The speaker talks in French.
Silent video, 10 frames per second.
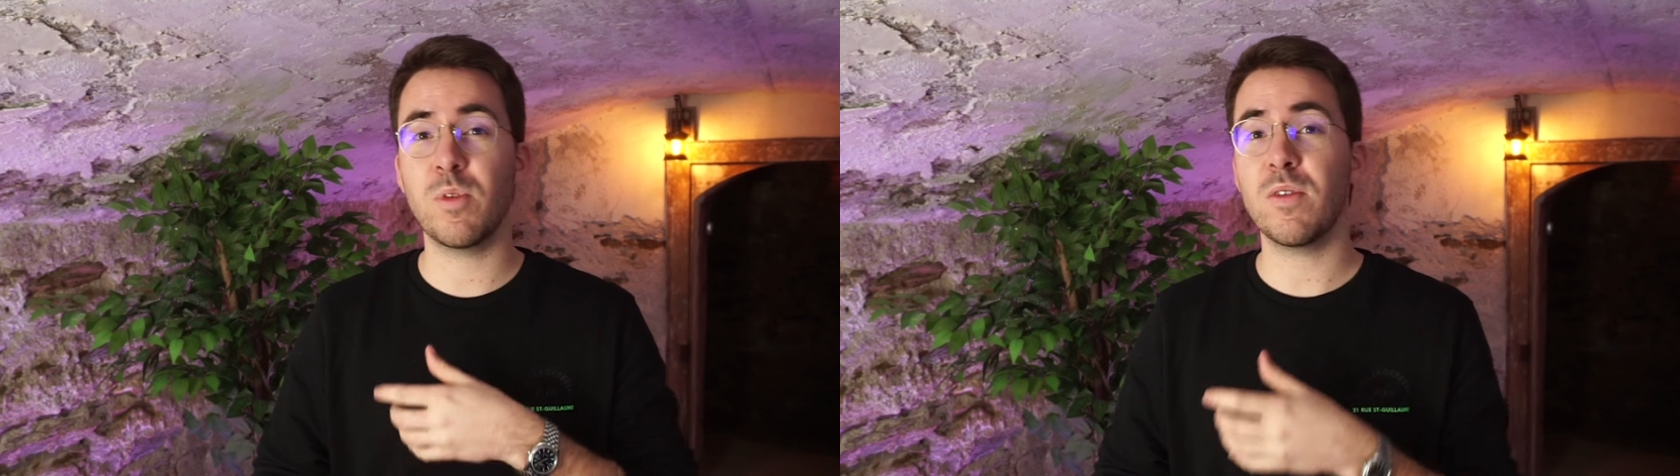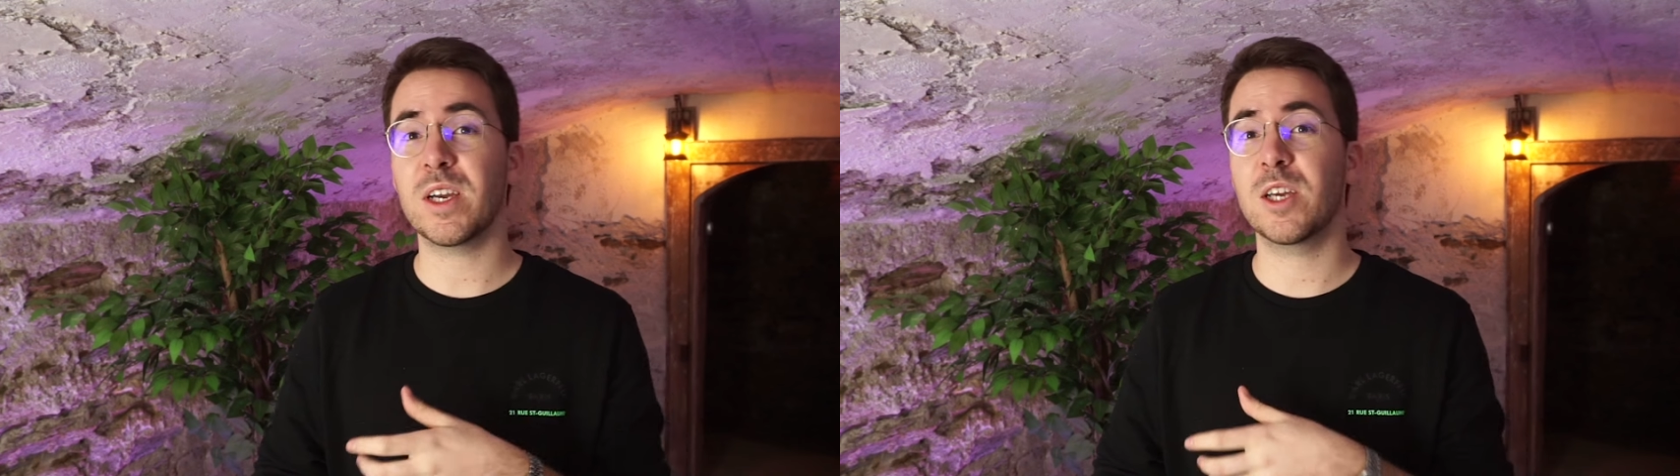
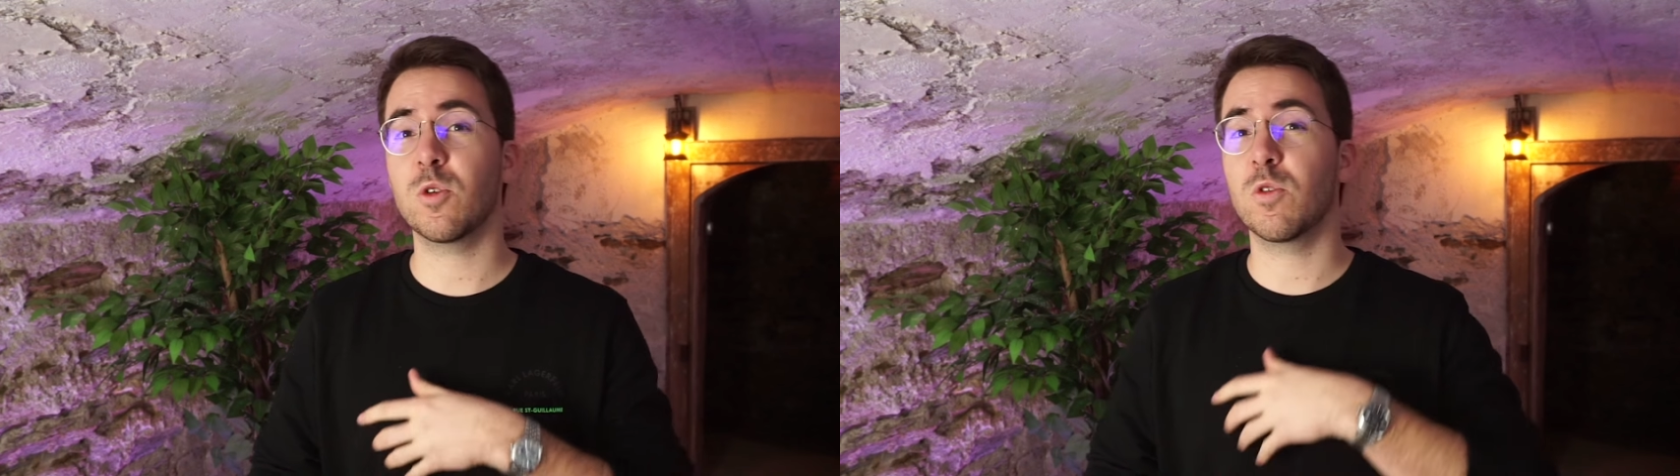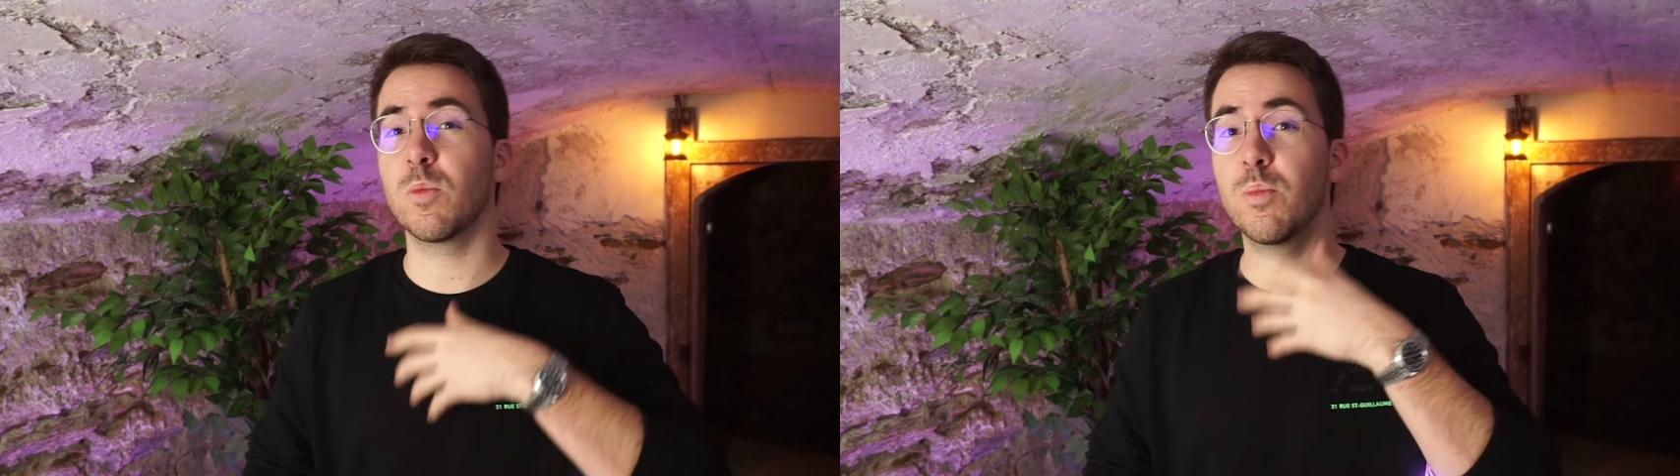avoir quelque
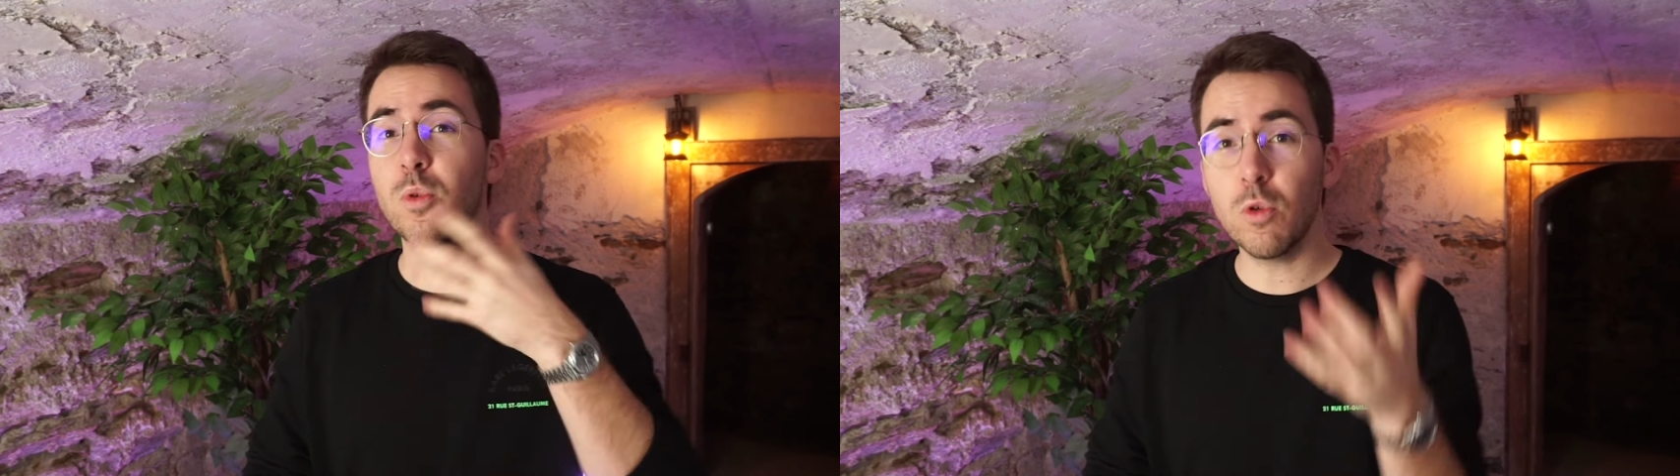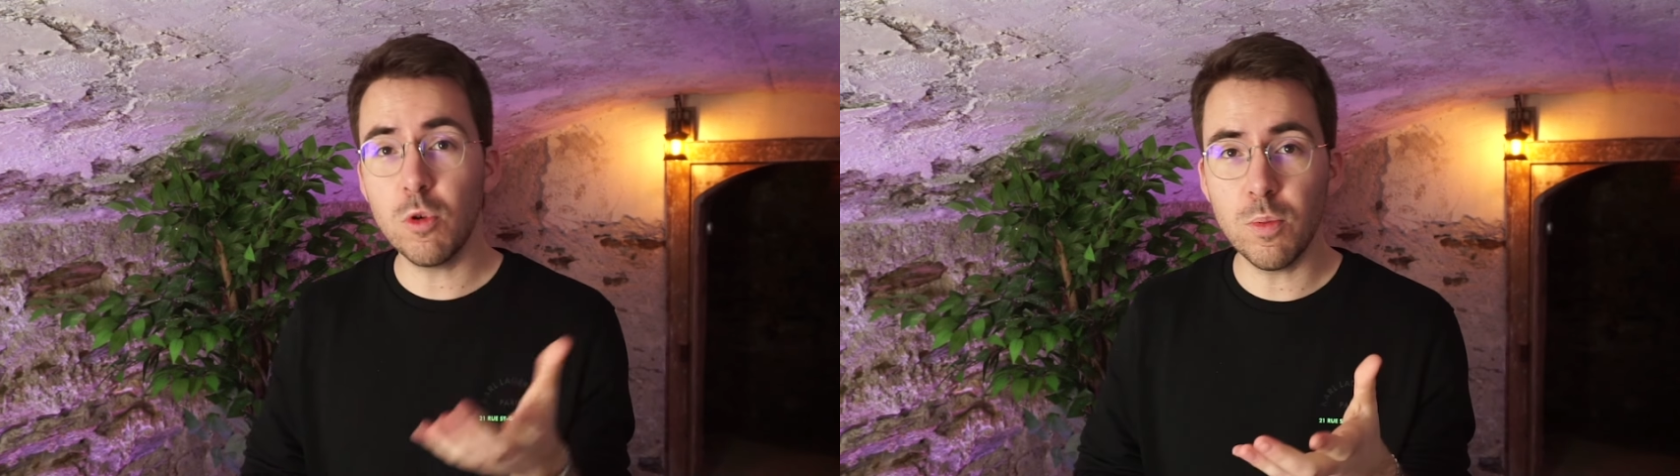chose de
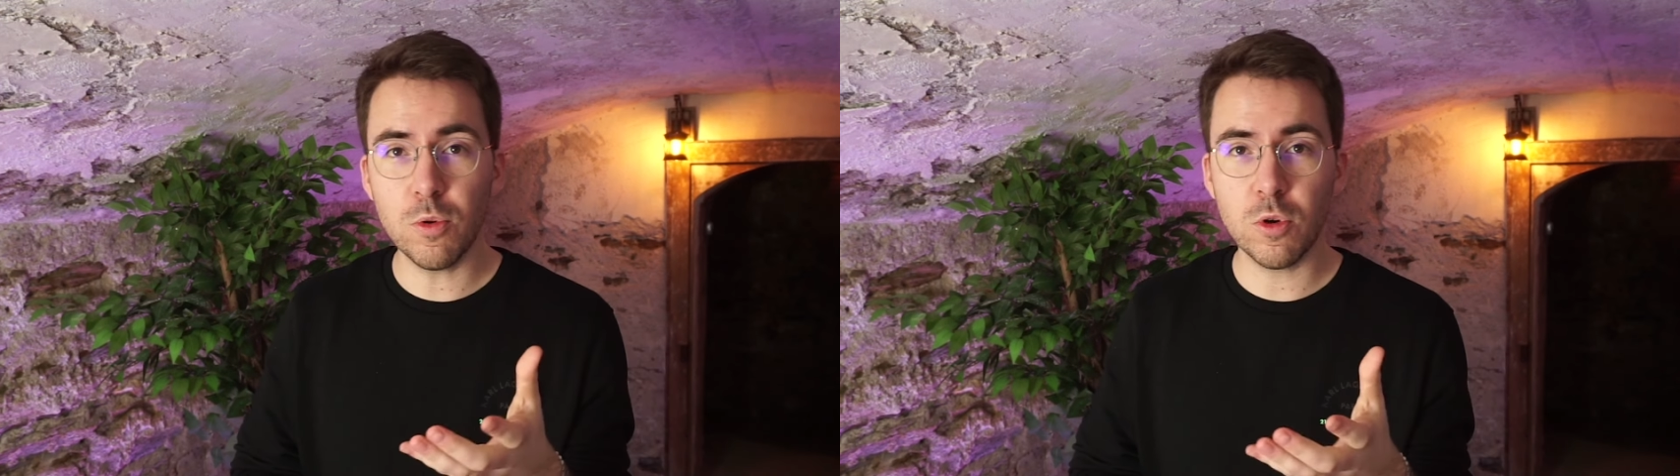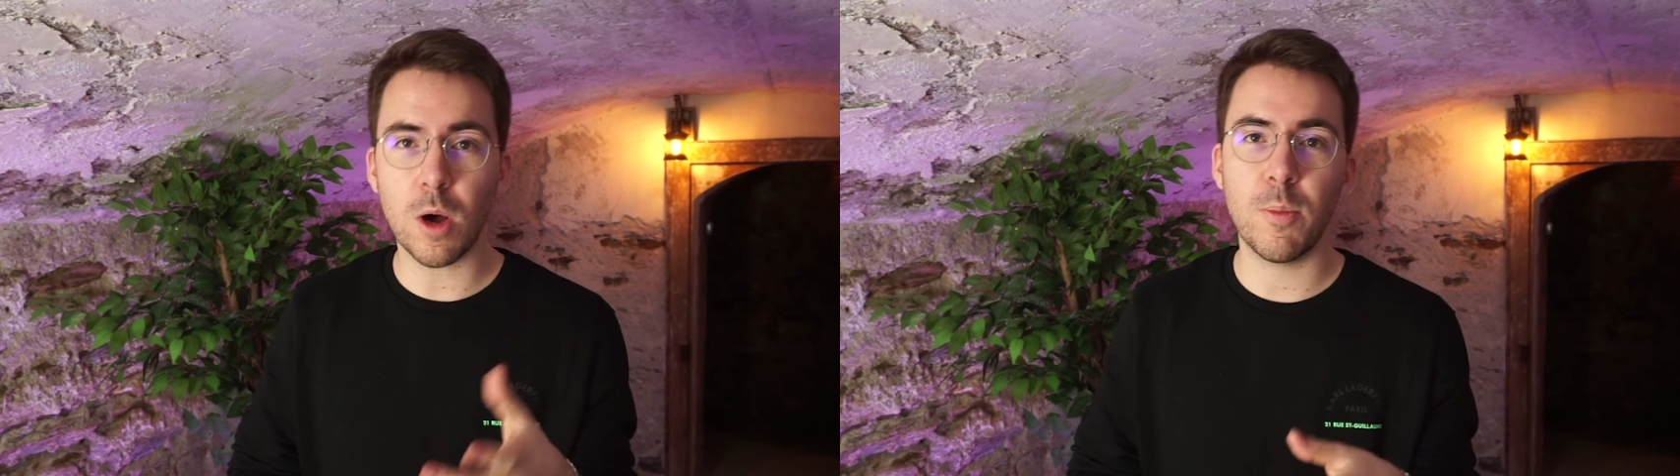beaucoup
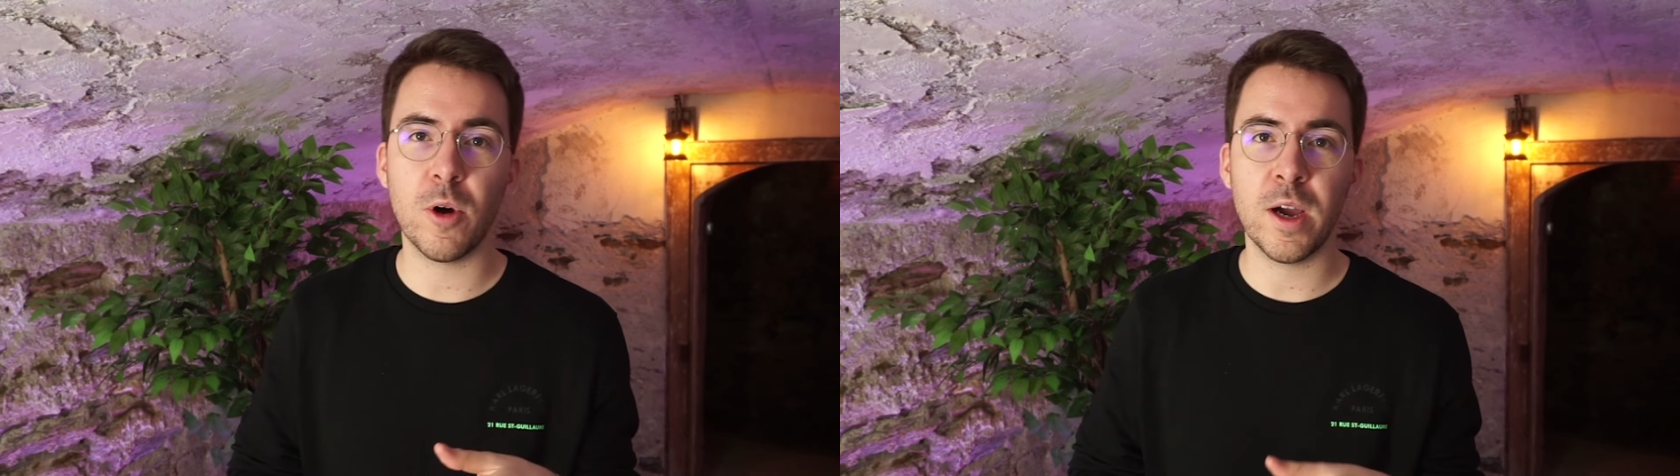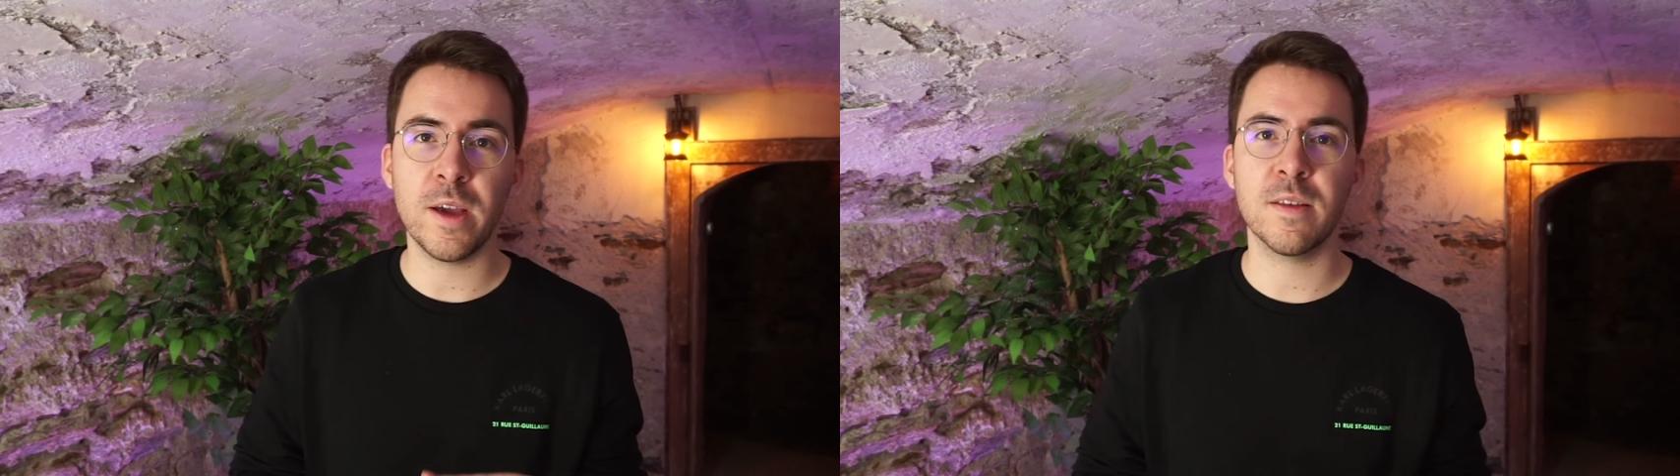plus
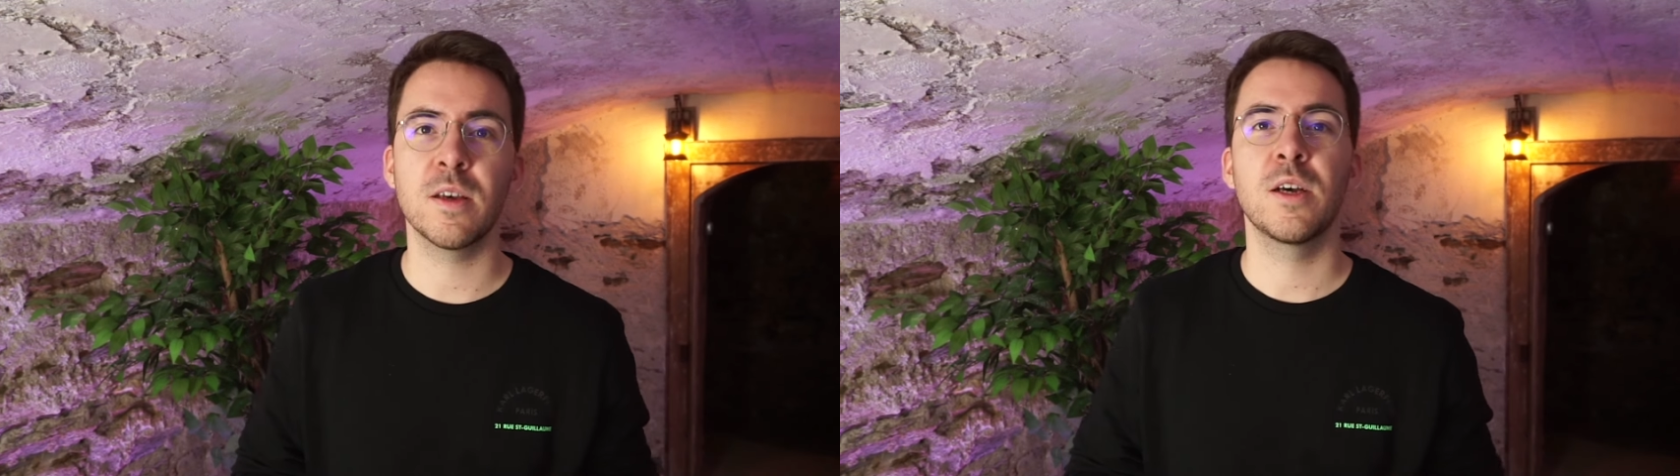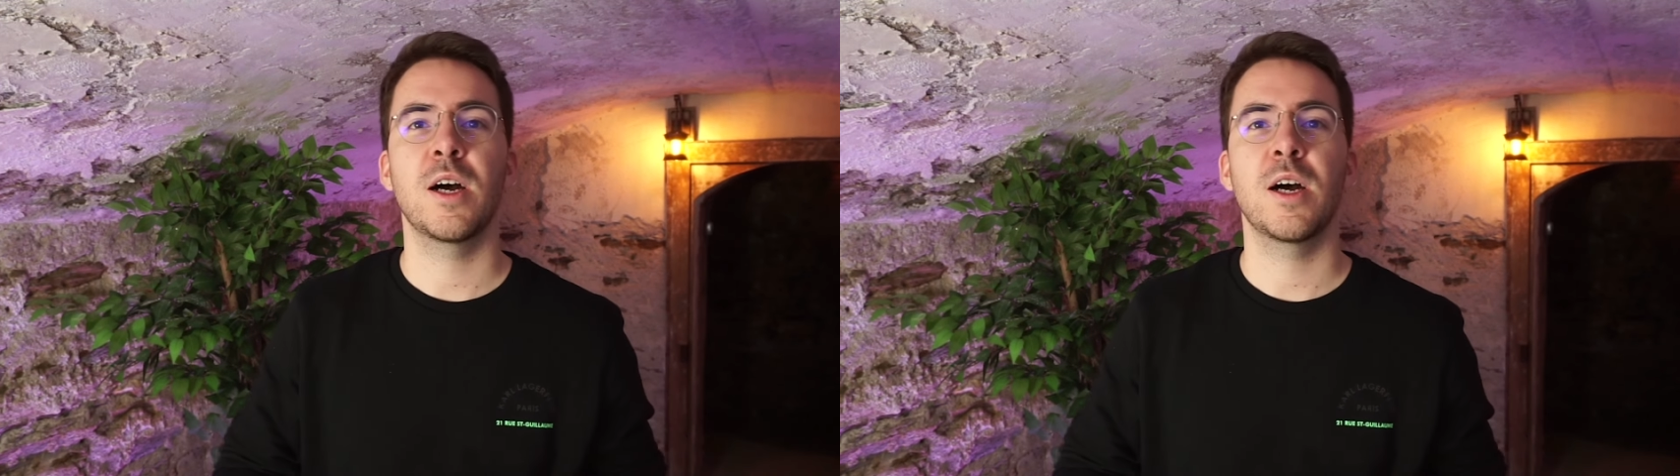corporate